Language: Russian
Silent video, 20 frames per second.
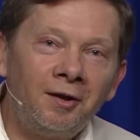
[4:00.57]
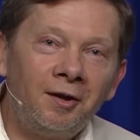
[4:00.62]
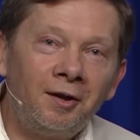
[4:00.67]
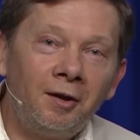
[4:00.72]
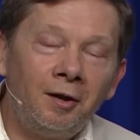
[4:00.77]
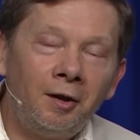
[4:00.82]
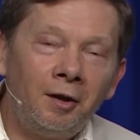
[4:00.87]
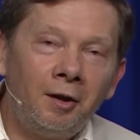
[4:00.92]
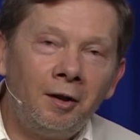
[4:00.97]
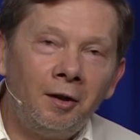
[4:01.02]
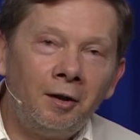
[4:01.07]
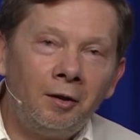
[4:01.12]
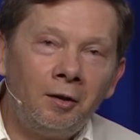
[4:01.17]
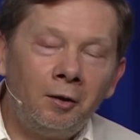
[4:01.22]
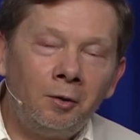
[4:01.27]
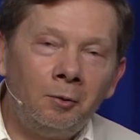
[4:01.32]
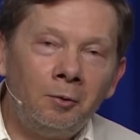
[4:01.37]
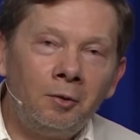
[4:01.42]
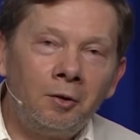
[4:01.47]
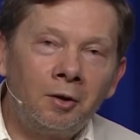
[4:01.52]
будут нас
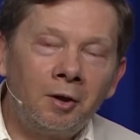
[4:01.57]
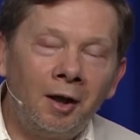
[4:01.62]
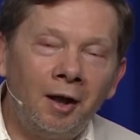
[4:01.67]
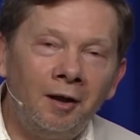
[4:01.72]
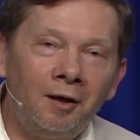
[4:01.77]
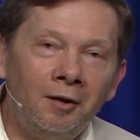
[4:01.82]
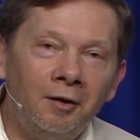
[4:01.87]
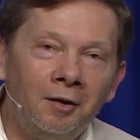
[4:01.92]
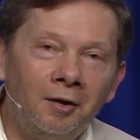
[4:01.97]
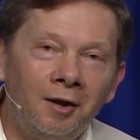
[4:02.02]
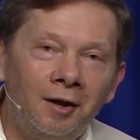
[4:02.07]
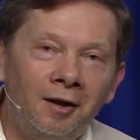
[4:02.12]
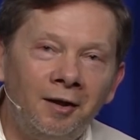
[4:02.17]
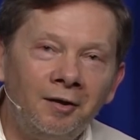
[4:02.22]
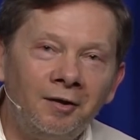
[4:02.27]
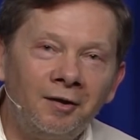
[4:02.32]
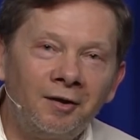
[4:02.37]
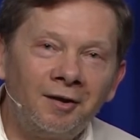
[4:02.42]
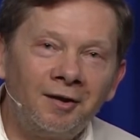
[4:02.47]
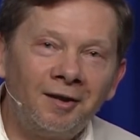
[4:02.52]
проверять, бросать нам
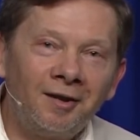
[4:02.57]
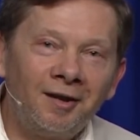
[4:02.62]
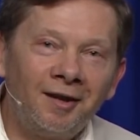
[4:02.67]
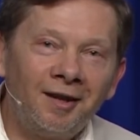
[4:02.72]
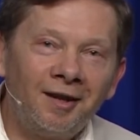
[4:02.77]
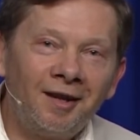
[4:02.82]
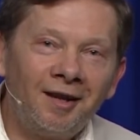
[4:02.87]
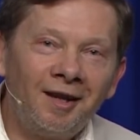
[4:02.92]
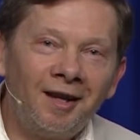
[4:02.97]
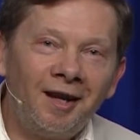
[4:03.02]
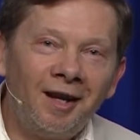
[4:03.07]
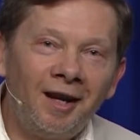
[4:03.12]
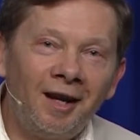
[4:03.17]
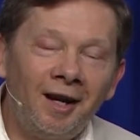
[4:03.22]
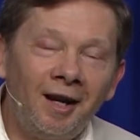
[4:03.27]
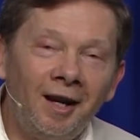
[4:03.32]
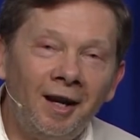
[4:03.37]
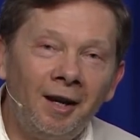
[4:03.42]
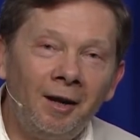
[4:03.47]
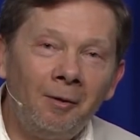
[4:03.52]
вызов.
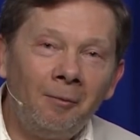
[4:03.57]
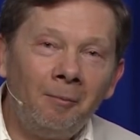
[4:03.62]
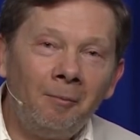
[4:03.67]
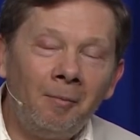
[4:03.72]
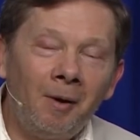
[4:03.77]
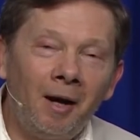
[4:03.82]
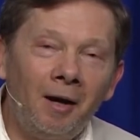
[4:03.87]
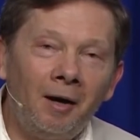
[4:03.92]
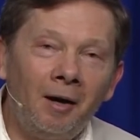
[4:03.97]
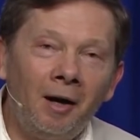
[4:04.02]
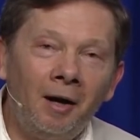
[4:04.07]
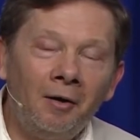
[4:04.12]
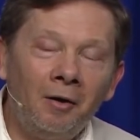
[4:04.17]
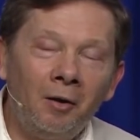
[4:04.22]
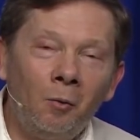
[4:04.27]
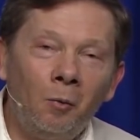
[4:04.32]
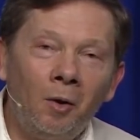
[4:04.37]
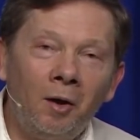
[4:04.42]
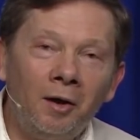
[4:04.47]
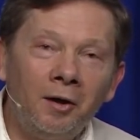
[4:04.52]
В ином
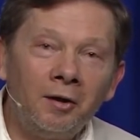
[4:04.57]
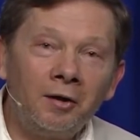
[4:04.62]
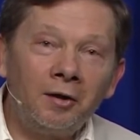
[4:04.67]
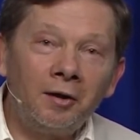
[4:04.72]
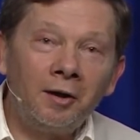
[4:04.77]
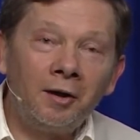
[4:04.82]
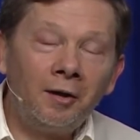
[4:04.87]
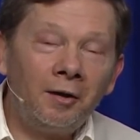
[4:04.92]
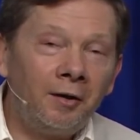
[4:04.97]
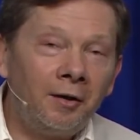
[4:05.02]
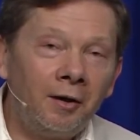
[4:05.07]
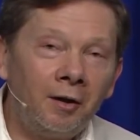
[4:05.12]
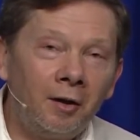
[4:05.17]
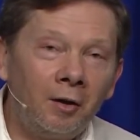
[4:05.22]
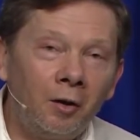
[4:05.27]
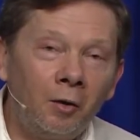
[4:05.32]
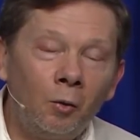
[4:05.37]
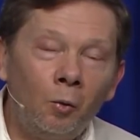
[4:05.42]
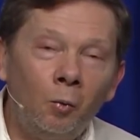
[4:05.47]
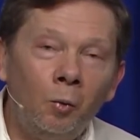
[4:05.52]
случае
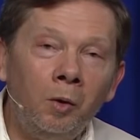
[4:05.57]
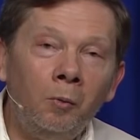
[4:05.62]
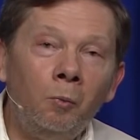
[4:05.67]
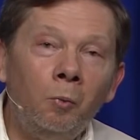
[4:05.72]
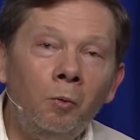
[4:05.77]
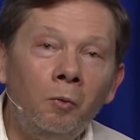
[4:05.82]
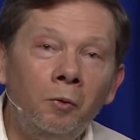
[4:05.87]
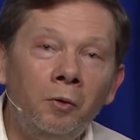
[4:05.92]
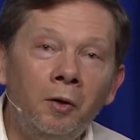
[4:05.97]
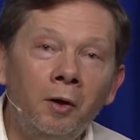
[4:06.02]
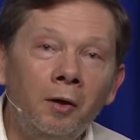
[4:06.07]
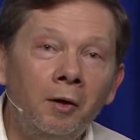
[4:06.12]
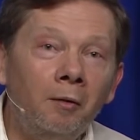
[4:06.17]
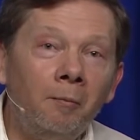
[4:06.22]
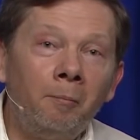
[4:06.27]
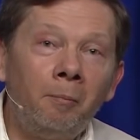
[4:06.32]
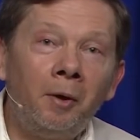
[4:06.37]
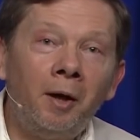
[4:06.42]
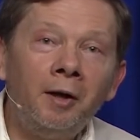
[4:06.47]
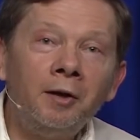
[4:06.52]
присутствие
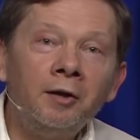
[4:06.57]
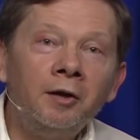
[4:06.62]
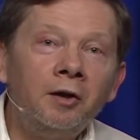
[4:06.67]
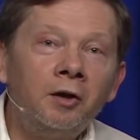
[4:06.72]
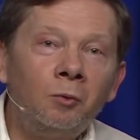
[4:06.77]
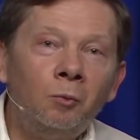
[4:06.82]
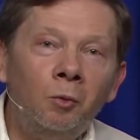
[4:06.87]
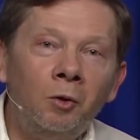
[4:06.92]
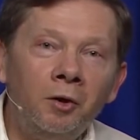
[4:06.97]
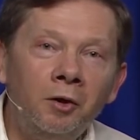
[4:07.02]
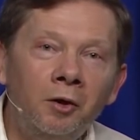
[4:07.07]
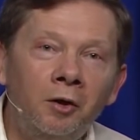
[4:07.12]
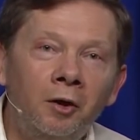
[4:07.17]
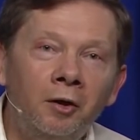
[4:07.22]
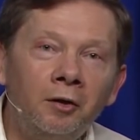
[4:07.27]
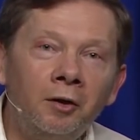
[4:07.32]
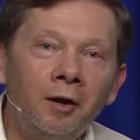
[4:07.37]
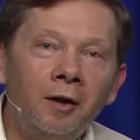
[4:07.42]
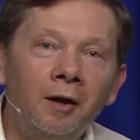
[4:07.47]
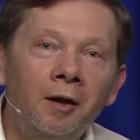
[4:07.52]
не будет
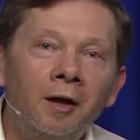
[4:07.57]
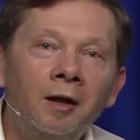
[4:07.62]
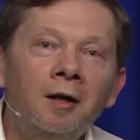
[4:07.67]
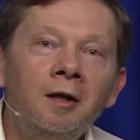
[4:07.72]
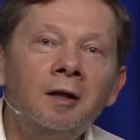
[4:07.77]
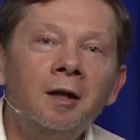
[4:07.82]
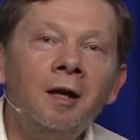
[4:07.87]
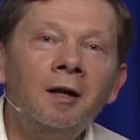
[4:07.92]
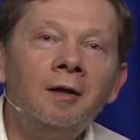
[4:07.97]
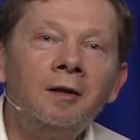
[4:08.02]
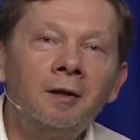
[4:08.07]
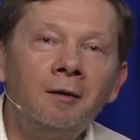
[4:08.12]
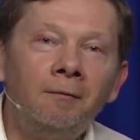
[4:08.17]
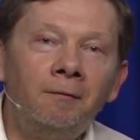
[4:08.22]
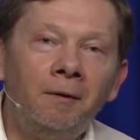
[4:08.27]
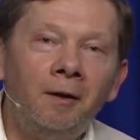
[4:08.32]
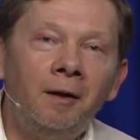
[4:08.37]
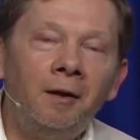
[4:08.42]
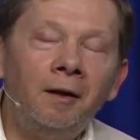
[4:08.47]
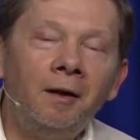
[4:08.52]
усиливаться,
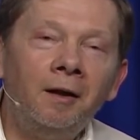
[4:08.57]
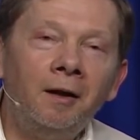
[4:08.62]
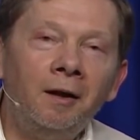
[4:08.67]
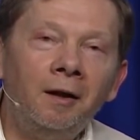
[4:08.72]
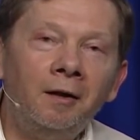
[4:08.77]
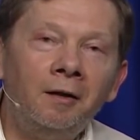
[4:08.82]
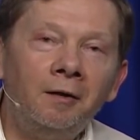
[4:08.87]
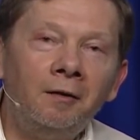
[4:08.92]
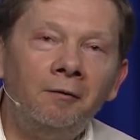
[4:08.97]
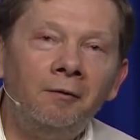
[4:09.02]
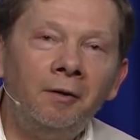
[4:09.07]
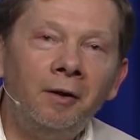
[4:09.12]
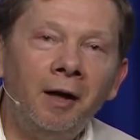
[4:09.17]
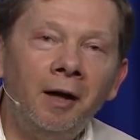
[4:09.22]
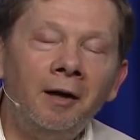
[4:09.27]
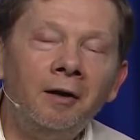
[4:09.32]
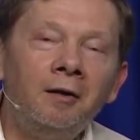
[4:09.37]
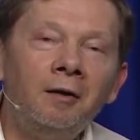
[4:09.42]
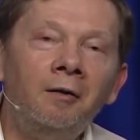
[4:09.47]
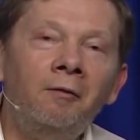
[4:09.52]
и
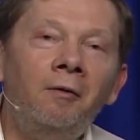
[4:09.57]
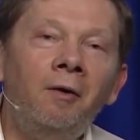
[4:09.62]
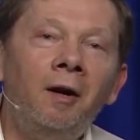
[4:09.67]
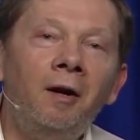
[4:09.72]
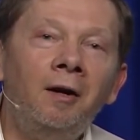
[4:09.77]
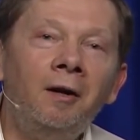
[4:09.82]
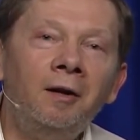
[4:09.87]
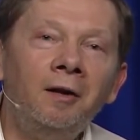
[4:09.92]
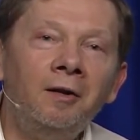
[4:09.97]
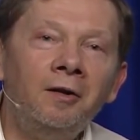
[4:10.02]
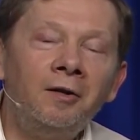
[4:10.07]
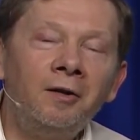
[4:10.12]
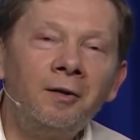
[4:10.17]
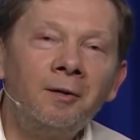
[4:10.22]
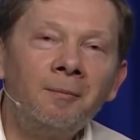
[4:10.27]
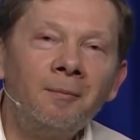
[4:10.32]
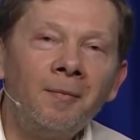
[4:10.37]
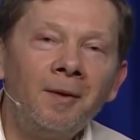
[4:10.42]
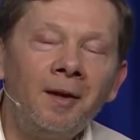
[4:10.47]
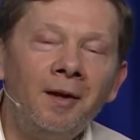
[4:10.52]
оно не возникнет.
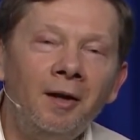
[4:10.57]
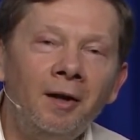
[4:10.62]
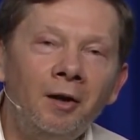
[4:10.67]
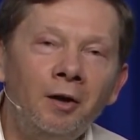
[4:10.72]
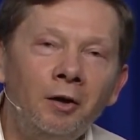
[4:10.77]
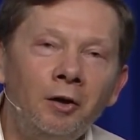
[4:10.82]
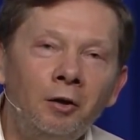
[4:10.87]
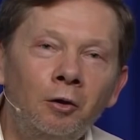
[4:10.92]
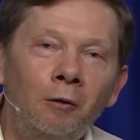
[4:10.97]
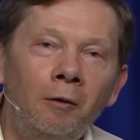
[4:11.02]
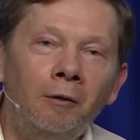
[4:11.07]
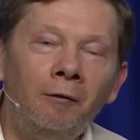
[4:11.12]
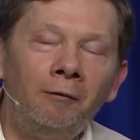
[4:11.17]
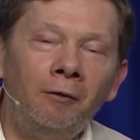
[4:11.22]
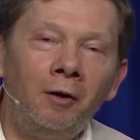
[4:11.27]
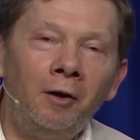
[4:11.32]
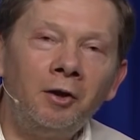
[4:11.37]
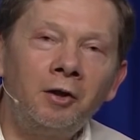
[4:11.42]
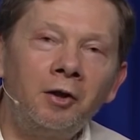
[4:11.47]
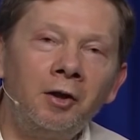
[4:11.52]
Так что
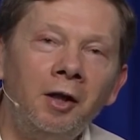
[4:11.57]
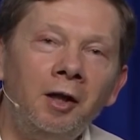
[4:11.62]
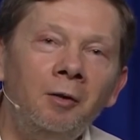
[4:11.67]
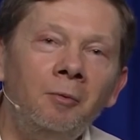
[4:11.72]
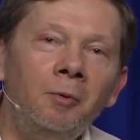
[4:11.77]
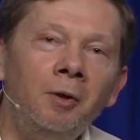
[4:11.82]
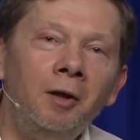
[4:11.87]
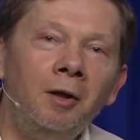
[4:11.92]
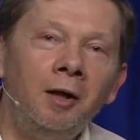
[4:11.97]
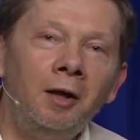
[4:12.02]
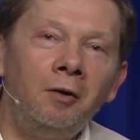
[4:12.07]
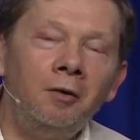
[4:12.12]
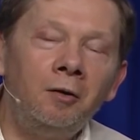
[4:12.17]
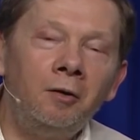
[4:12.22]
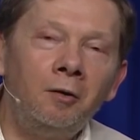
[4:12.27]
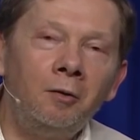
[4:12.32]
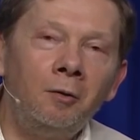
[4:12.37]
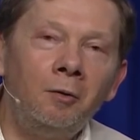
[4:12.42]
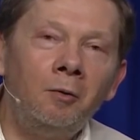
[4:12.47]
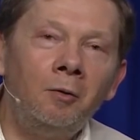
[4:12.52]
первая вещь, которую нам
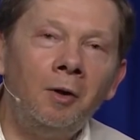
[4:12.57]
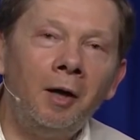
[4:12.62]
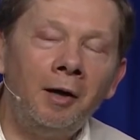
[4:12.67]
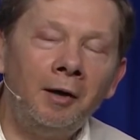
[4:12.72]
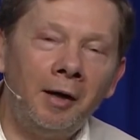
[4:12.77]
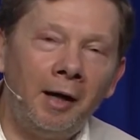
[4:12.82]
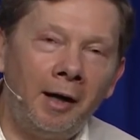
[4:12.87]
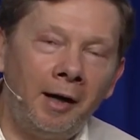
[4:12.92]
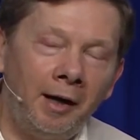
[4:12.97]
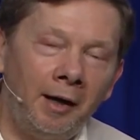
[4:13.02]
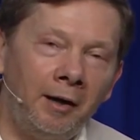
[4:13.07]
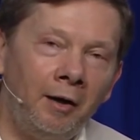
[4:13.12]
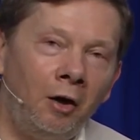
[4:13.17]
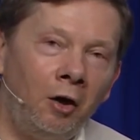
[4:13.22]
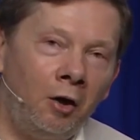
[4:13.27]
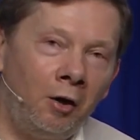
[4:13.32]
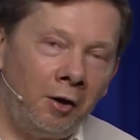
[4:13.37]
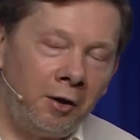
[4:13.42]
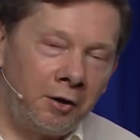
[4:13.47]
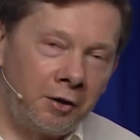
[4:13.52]
нужно сделать,
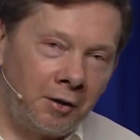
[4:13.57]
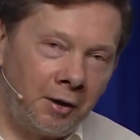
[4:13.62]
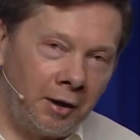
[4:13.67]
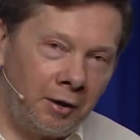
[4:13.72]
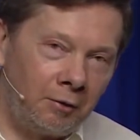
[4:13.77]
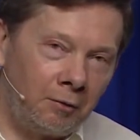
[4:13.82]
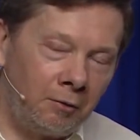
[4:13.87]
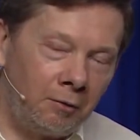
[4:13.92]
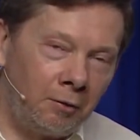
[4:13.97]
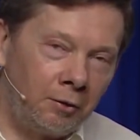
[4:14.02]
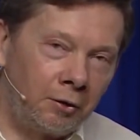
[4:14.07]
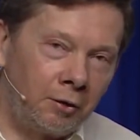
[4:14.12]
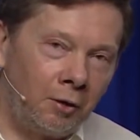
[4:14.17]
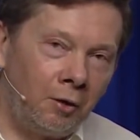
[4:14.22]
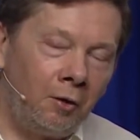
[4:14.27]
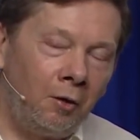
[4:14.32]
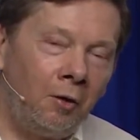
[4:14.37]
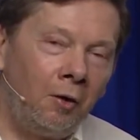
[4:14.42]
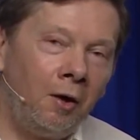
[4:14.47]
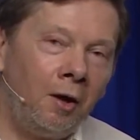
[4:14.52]
и которой я тоже
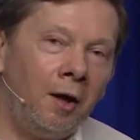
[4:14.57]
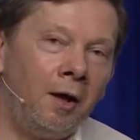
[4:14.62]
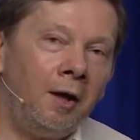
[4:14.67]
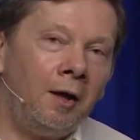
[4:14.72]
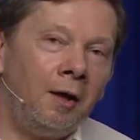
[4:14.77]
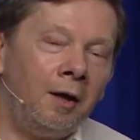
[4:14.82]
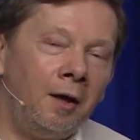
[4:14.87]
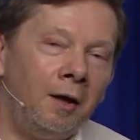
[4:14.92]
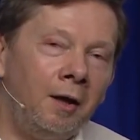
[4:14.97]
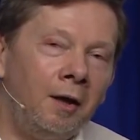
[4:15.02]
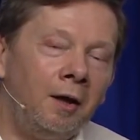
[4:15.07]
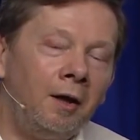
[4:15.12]
научился,